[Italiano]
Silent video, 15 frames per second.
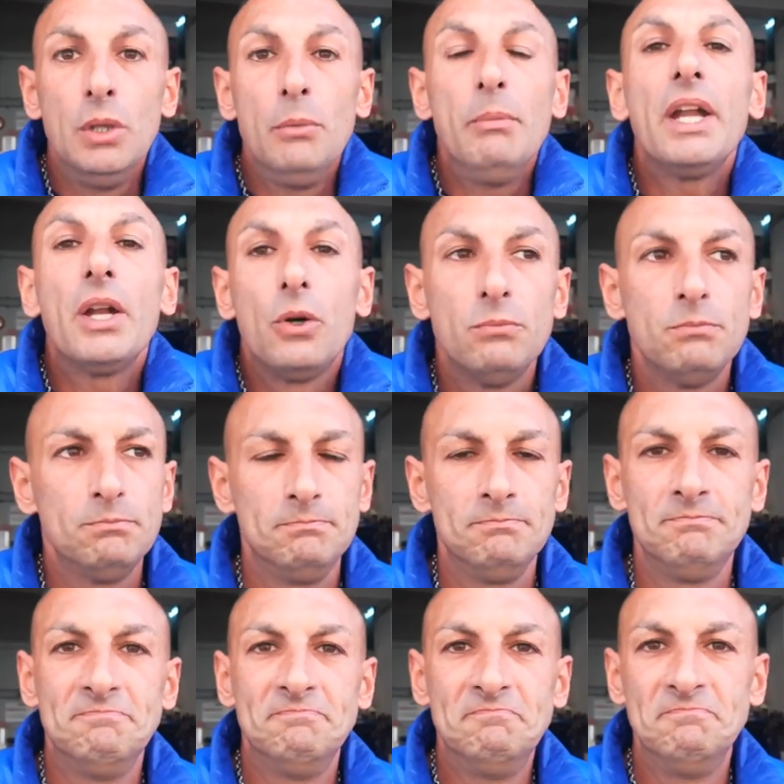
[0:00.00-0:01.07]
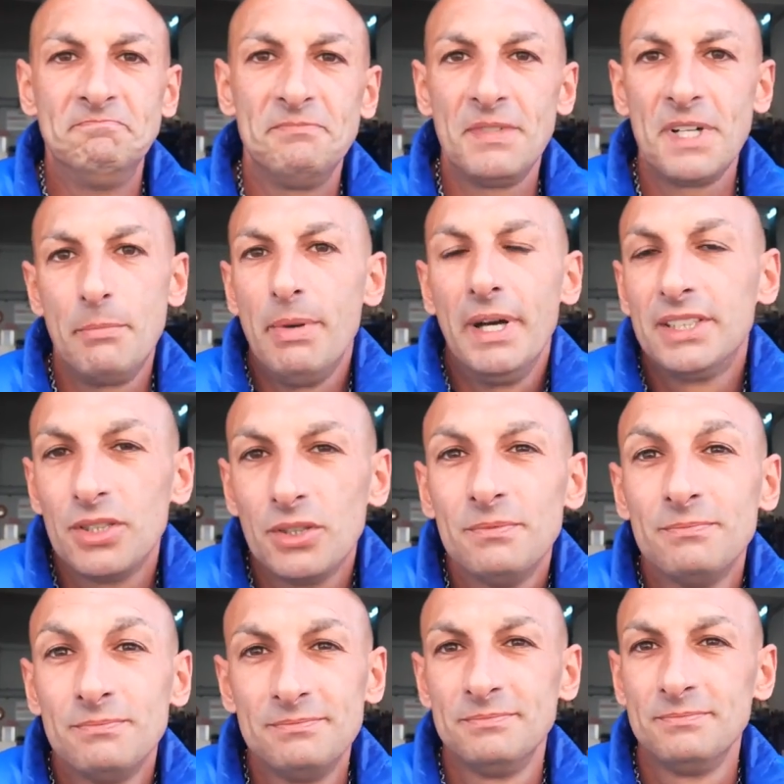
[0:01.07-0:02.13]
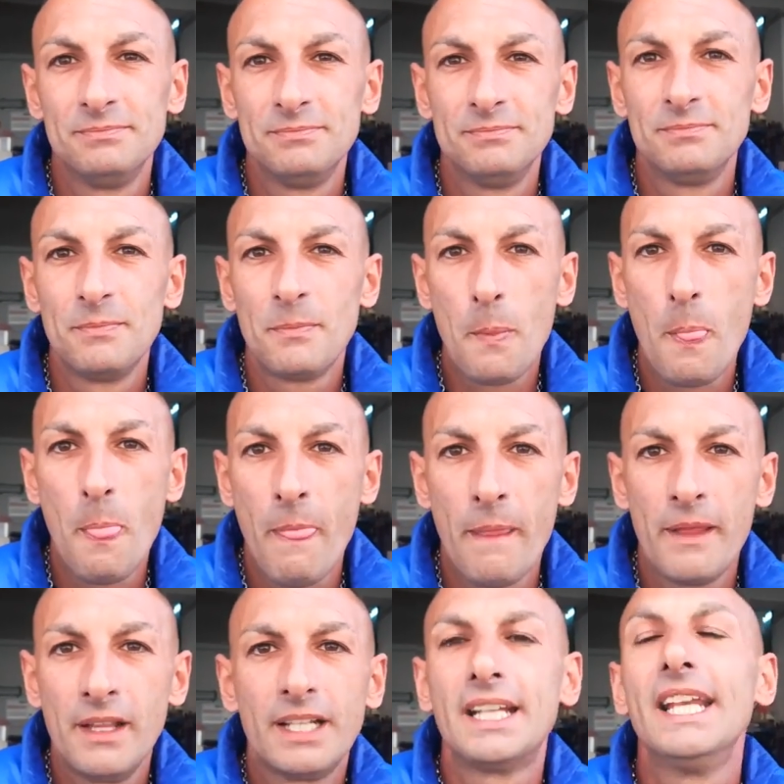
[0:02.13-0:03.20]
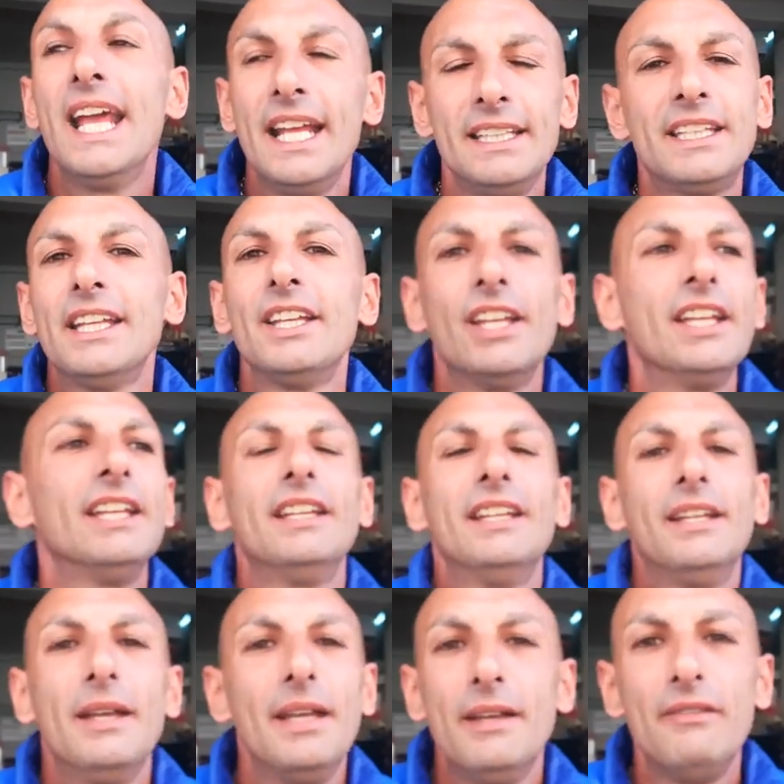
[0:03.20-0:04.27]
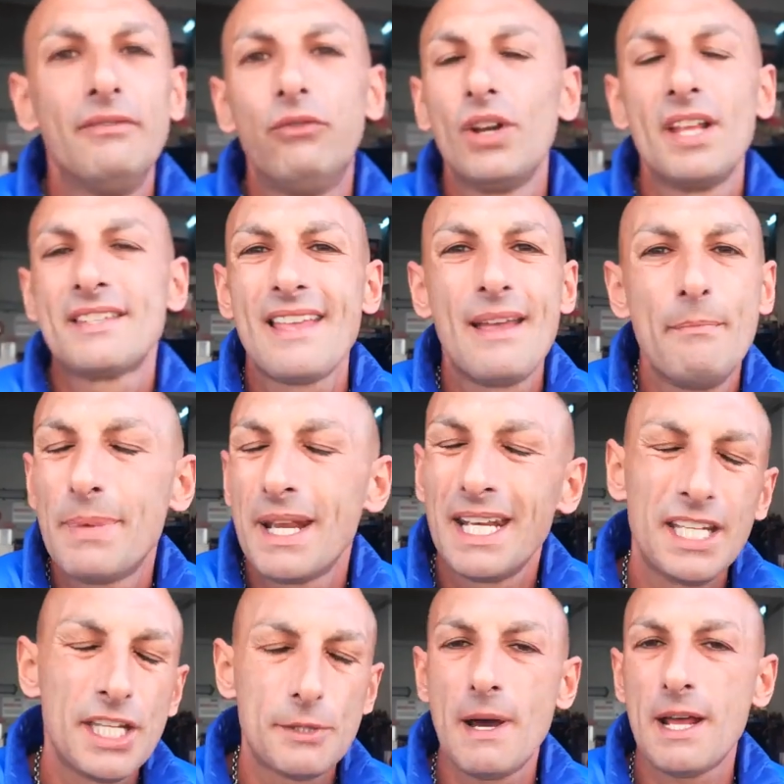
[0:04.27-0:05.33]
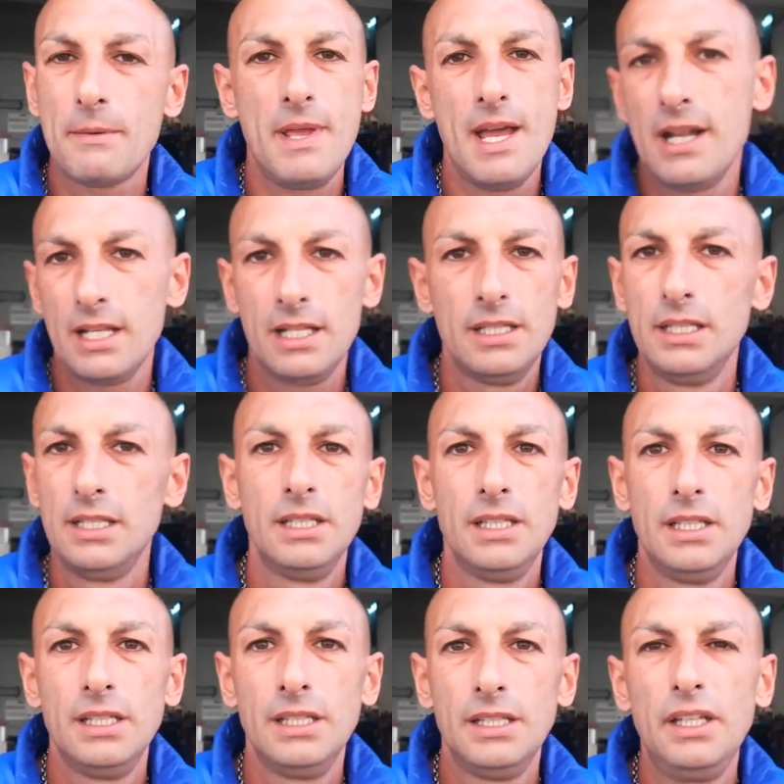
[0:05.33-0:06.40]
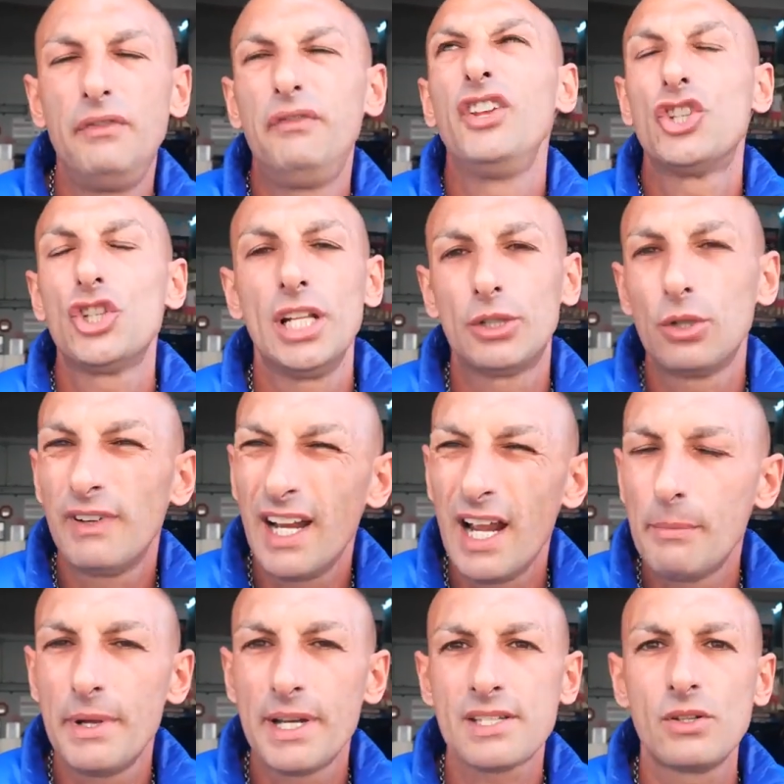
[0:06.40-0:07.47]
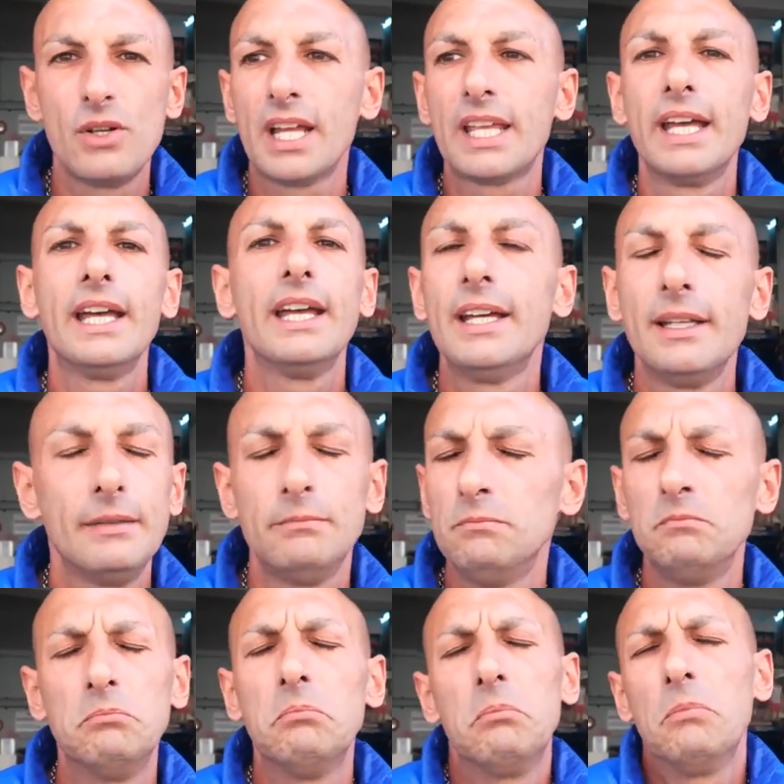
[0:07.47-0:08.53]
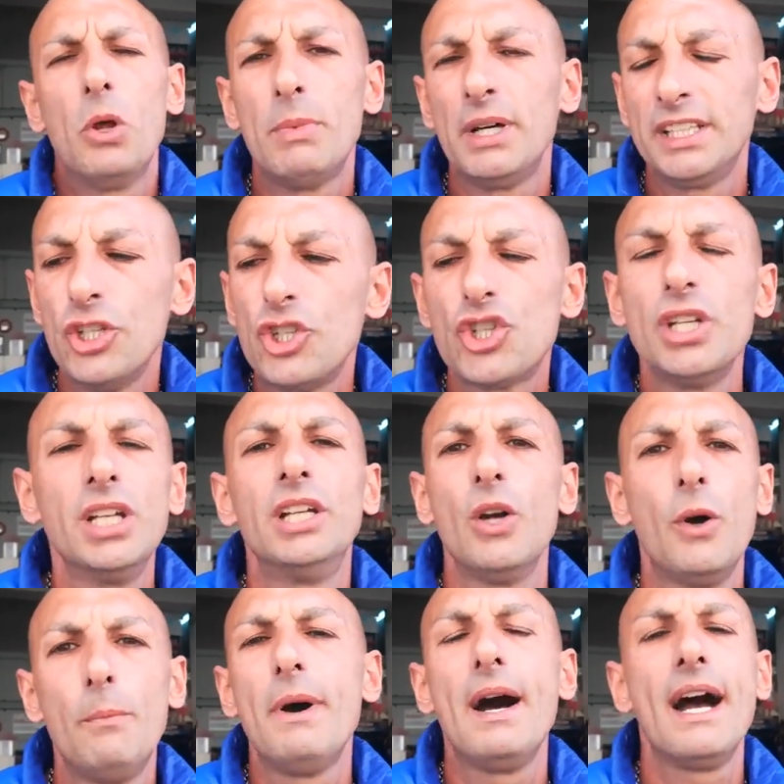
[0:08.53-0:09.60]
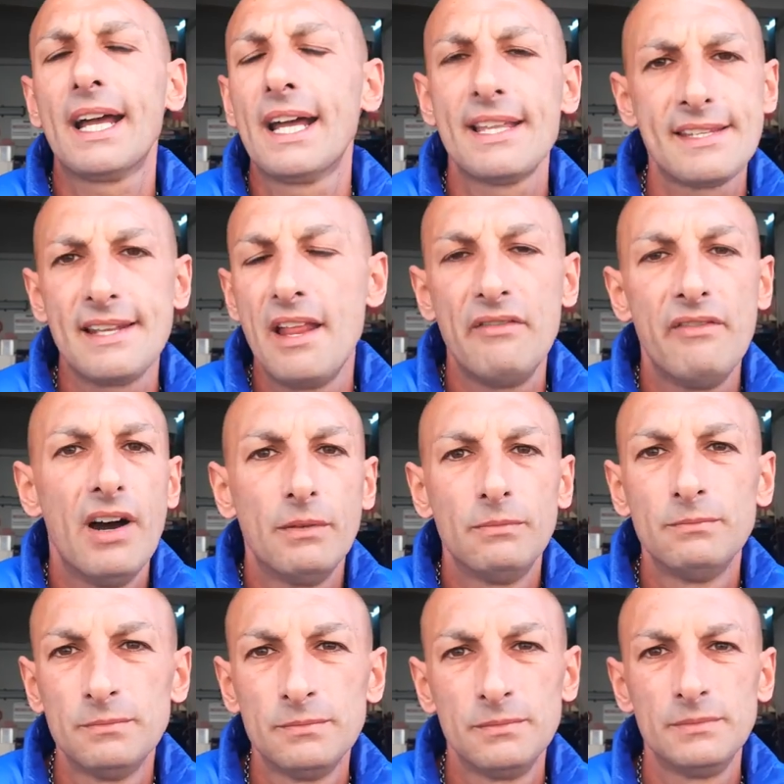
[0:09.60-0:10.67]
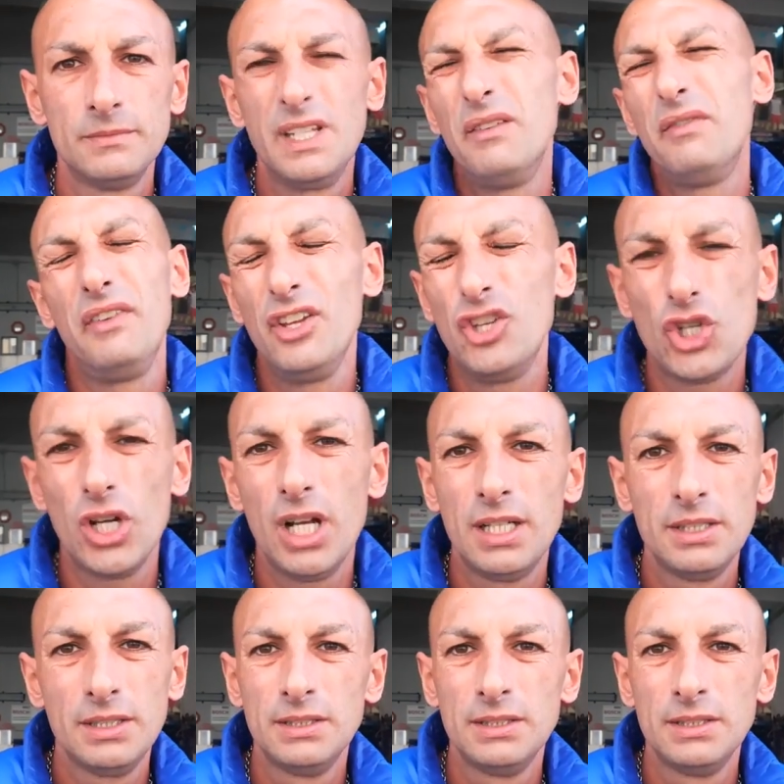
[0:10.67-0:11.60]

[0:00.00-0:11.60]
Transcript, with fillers: però mm, ripeto, il cliente eh, vuole sempre risparmiare. Difficile trovare la persona che mm, non vaticilio, paga e se ne va. Difficile.